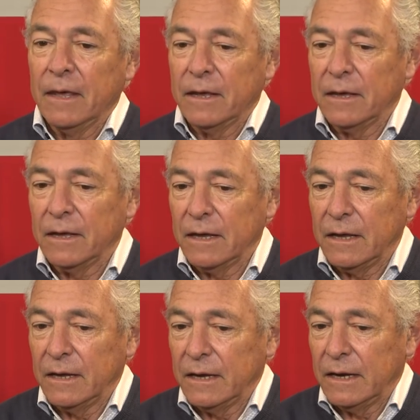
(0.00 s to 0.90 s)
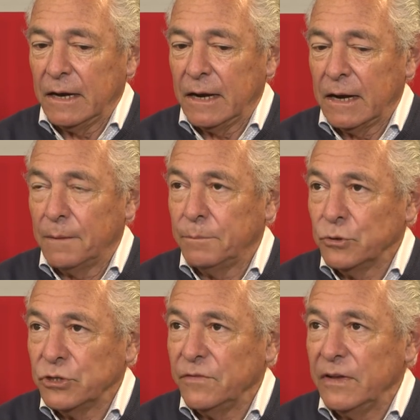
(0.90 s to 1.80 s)
eh, la
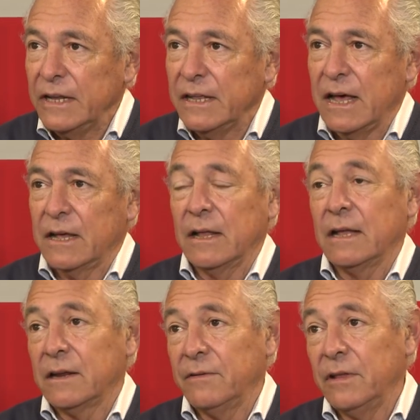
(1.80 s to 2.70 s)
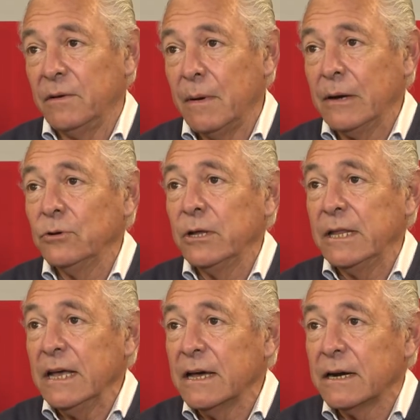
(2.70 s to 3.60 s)
posibilidad a través del Banco de
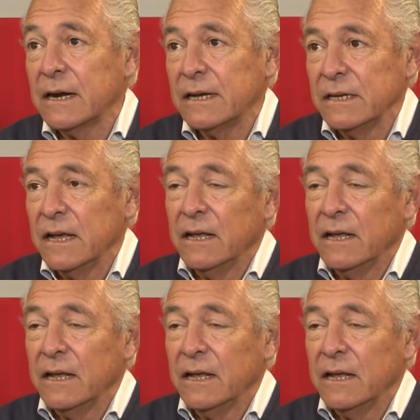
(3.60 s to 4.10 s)
Tierras,